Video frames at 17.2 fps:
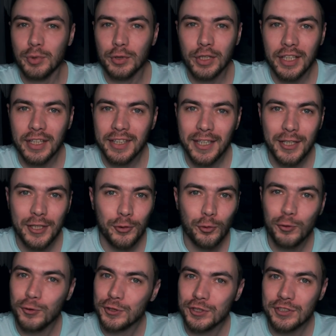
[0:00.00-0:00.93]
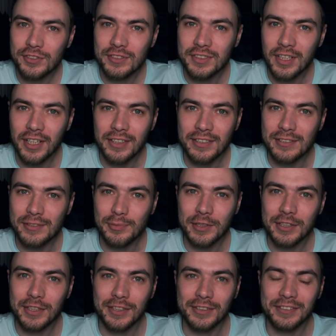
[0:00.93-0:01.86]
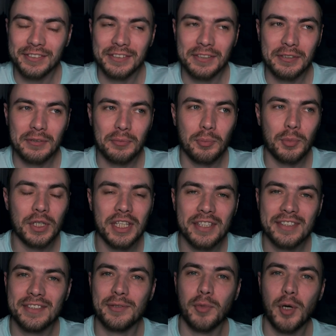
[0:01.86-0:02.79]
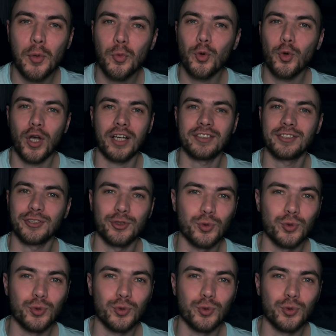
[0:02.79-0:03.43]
Пелагеи очень странно смотрелся. Мне самому как-то